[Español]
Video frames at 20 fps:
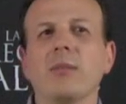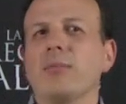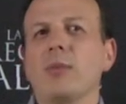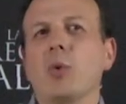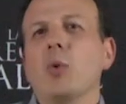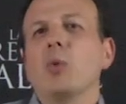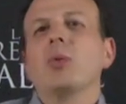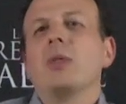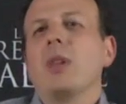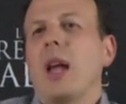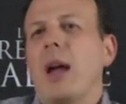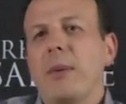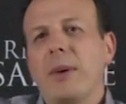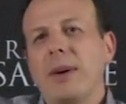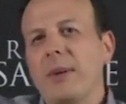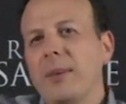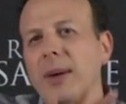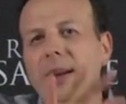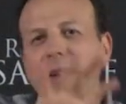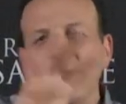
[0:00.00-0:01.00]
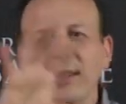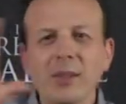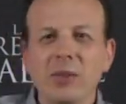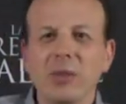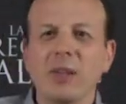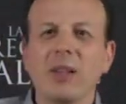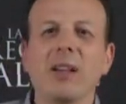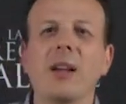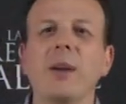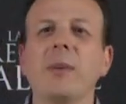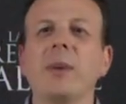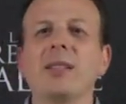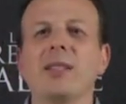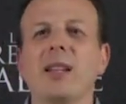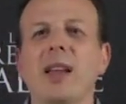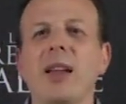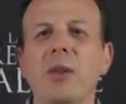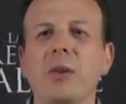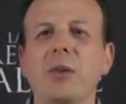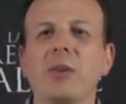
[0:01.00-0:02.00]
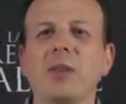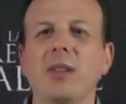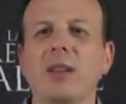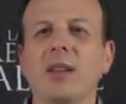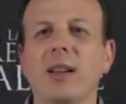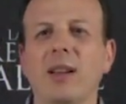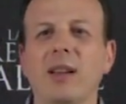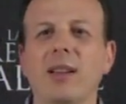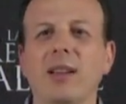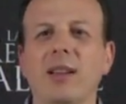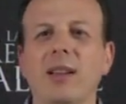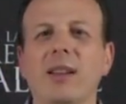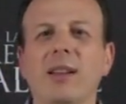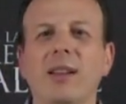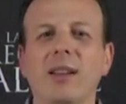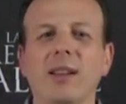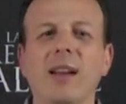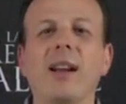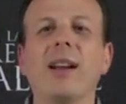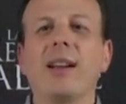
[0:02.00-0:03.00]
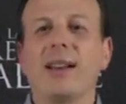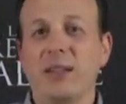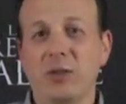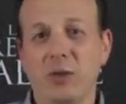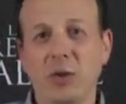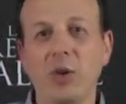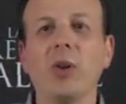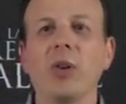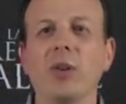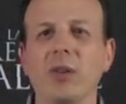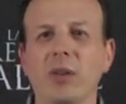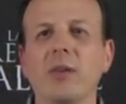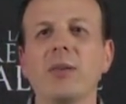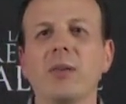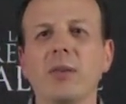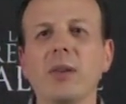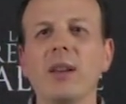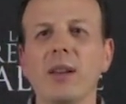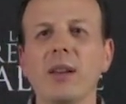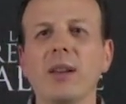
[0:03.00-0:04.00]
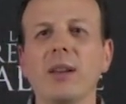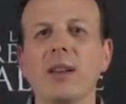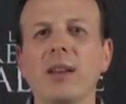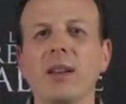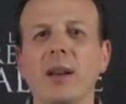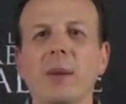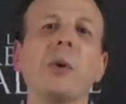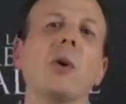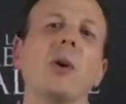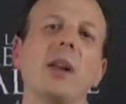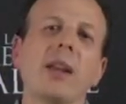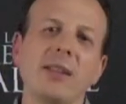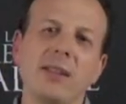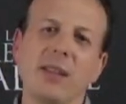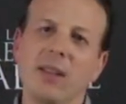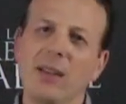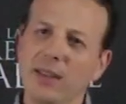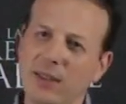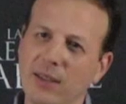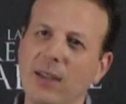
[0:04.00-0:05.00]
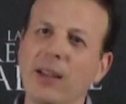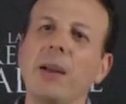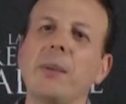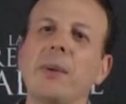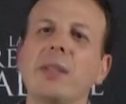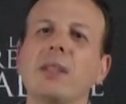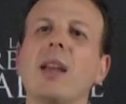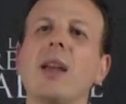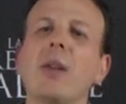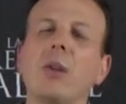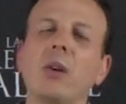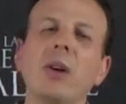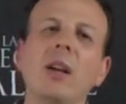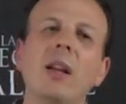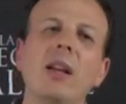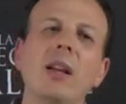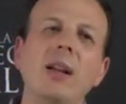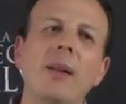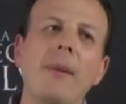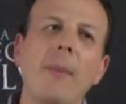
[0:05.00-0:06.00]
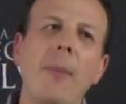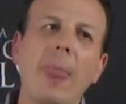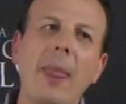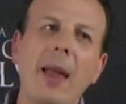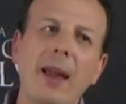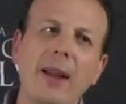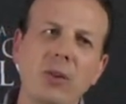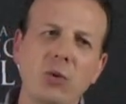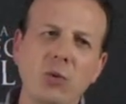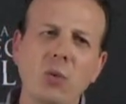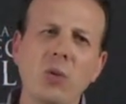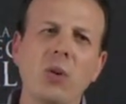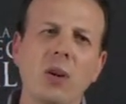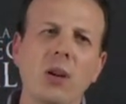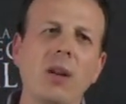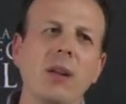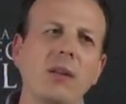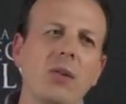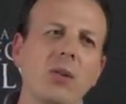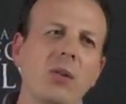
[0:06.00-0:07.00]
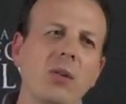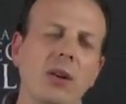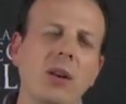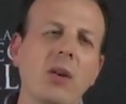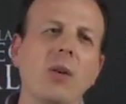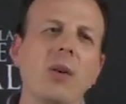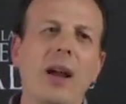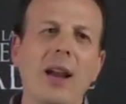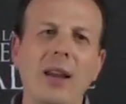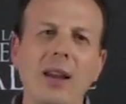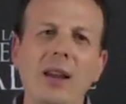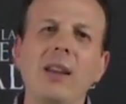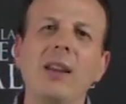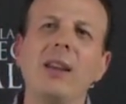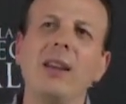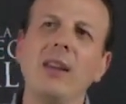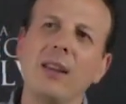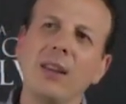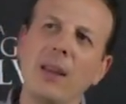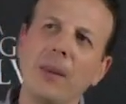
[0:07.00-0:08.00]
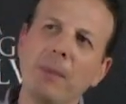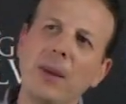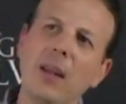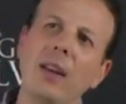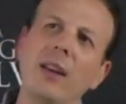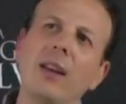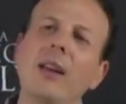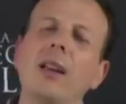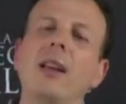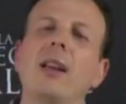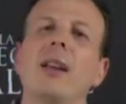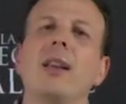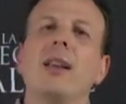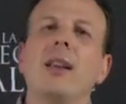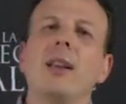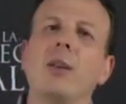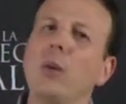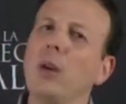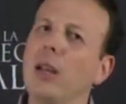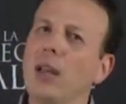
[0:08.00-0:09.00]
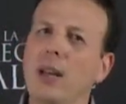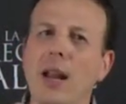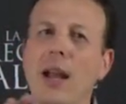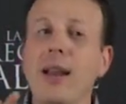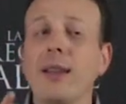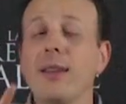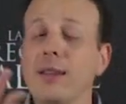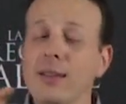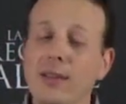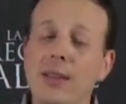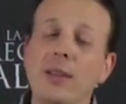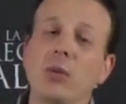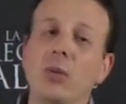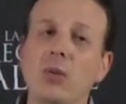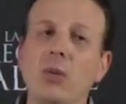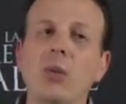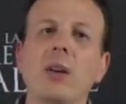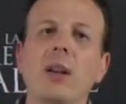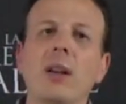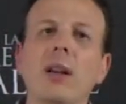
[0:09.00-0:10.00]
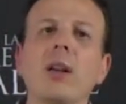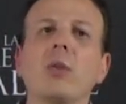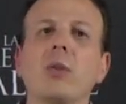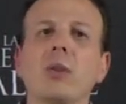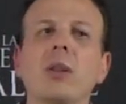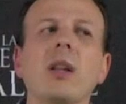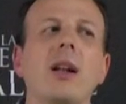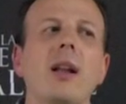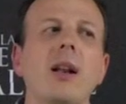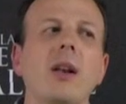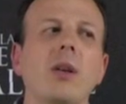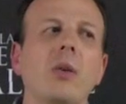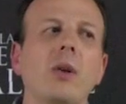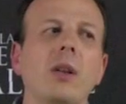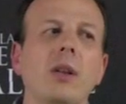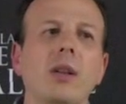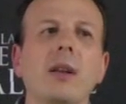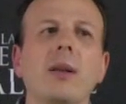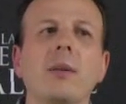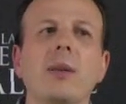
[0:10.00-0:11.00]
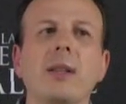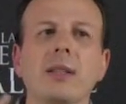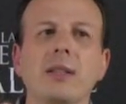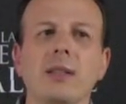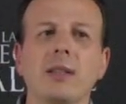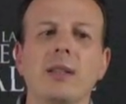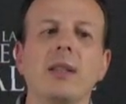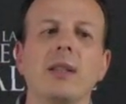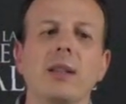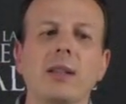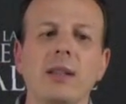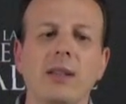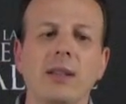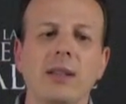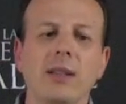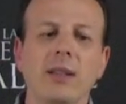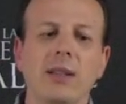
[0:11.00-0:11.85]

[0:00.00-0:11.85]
gustaba ver esos encabezados y la, agresión, eh, la violencia de ese encabezado. Ahí surge, yo creo, ahí y también, antes de eso yo quería contar algo a través de,